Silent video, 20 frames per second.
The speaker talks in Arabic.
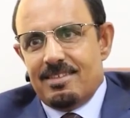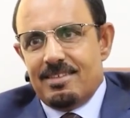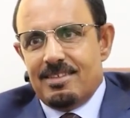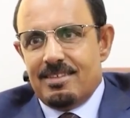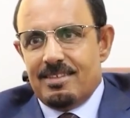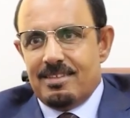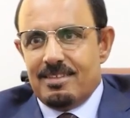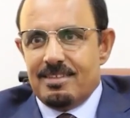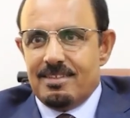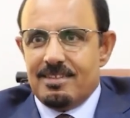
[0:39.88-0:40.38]

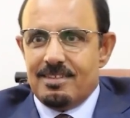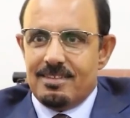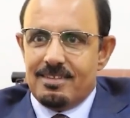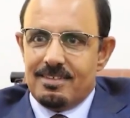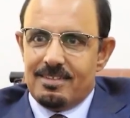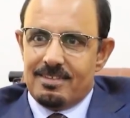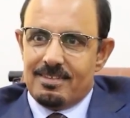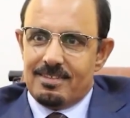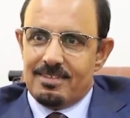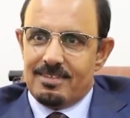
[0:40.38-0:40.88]
على
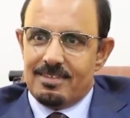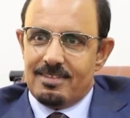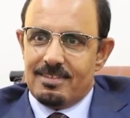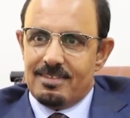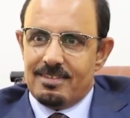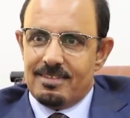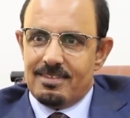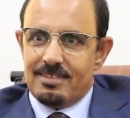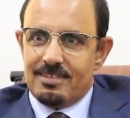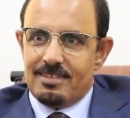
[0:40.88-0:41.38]
جميع
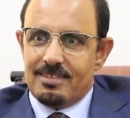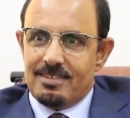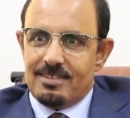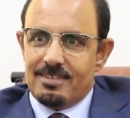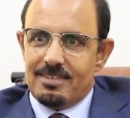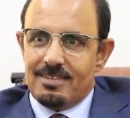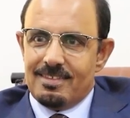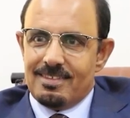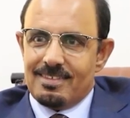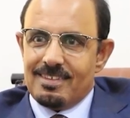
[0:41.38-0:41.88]
أبناء
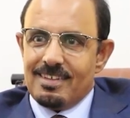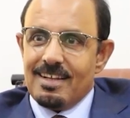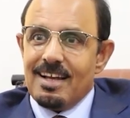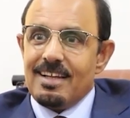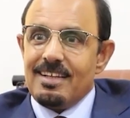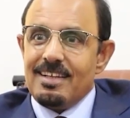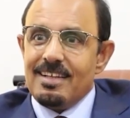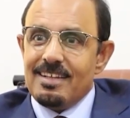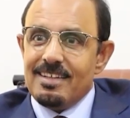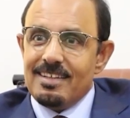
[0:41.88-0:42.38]
الوطن وعلى
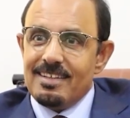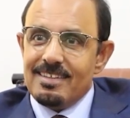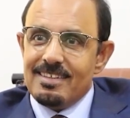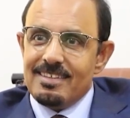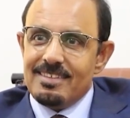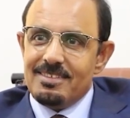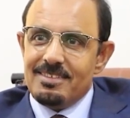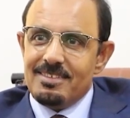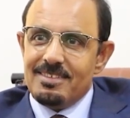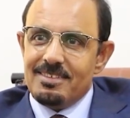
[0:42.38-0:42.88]
وجه
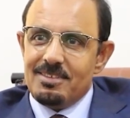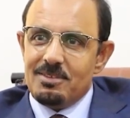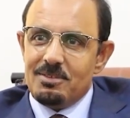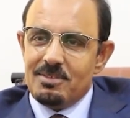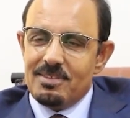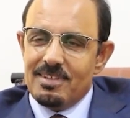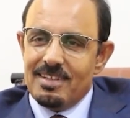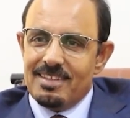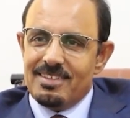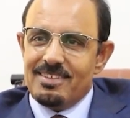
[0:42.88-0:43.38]
الخصوص
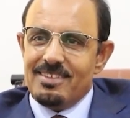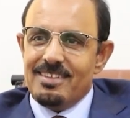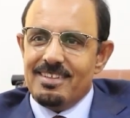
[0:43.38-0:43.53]
أبناء